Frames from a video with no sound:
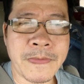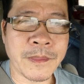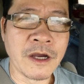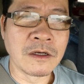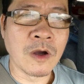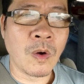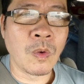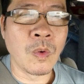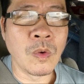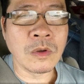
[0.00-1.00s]
giường
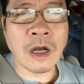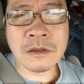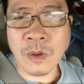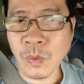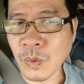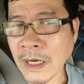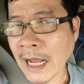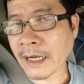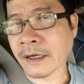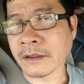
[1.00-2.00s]
ngủ, có tủ
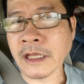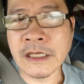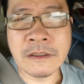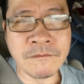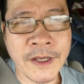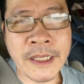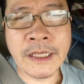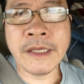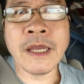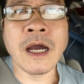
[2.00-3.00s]
lạnh,
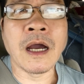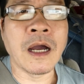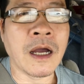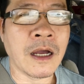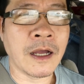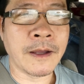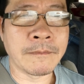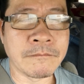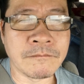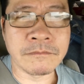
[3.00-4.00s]
tivi,
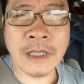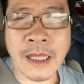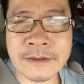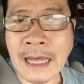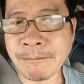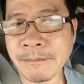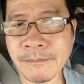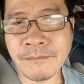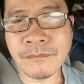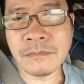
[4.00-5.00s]
nhà
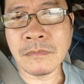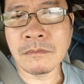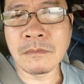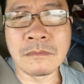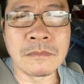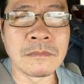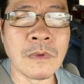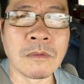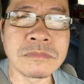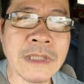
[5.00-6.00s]
tắm,
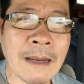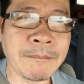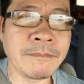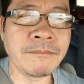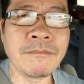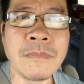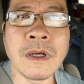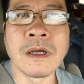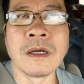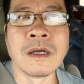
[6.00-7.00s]
bồn tắm,
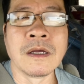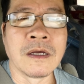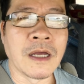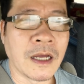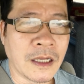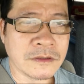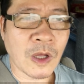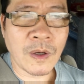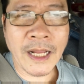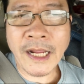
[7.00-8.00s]

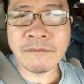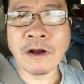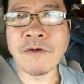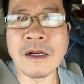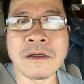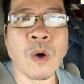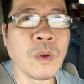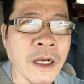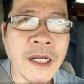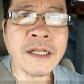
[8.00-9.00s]
toilet, vân vân,
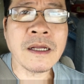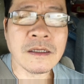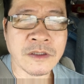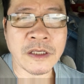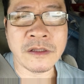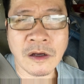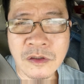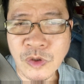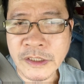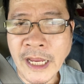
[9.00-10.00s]
đủ thứ hết á. Thì nó
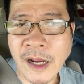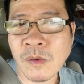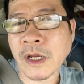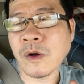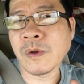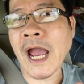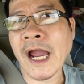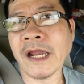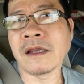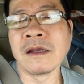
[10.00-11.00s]
tùy theo cái độ
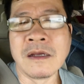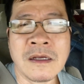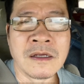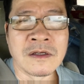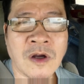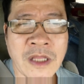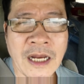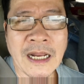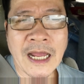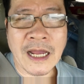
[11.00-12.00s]
dài, có
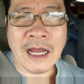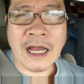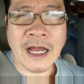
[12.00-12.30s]
thể là